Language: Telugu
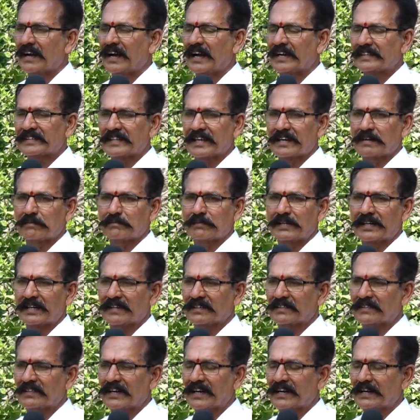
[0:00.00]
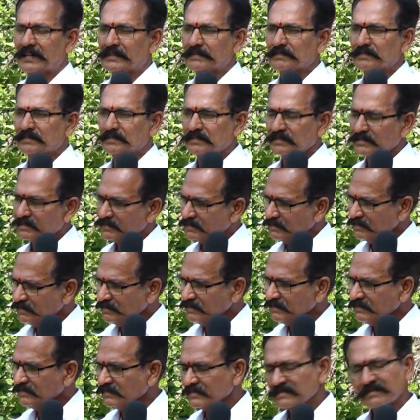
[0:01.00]
ఆధారపడకుండా
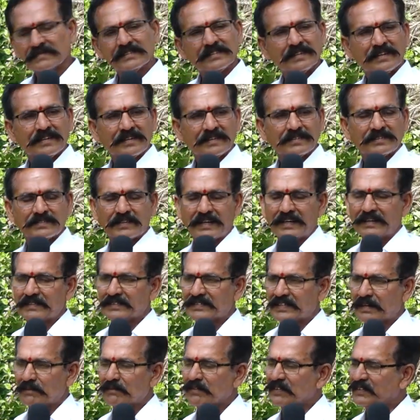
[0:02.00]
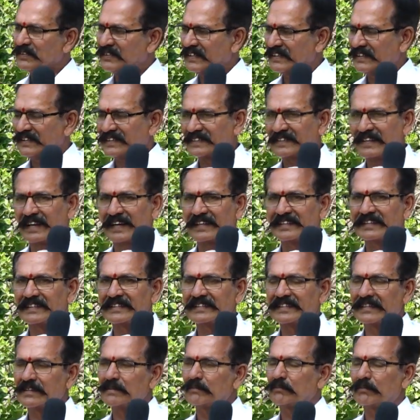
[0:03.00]
స్వయం సమృద్ధి
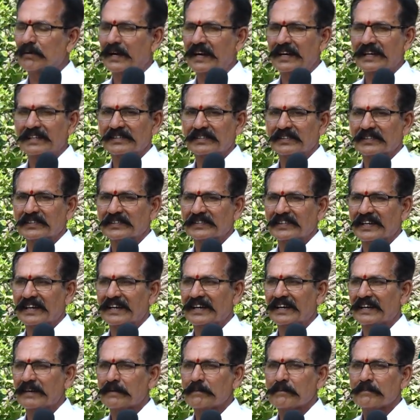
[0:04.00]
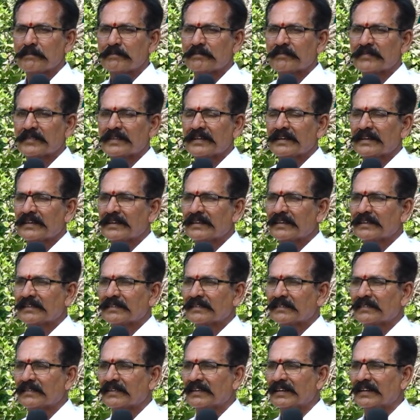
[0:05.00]
సాధించడం పాలతో సహా
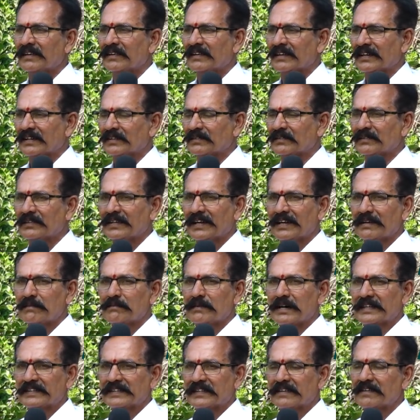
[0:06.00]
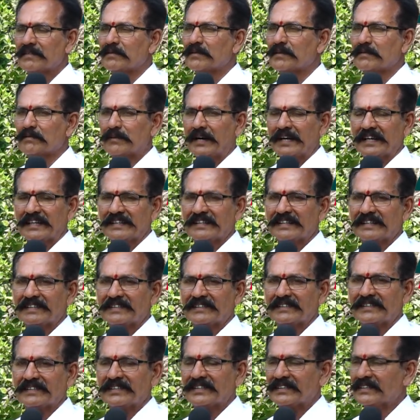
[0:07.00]
ఓన్లీ ఒక నూనెలు మాత్రమే మేము బయట
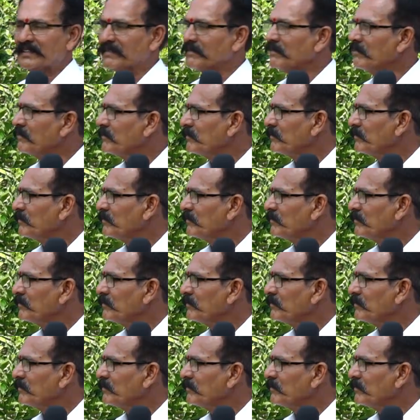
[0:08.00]
తెచ్చుకుంటున్నాం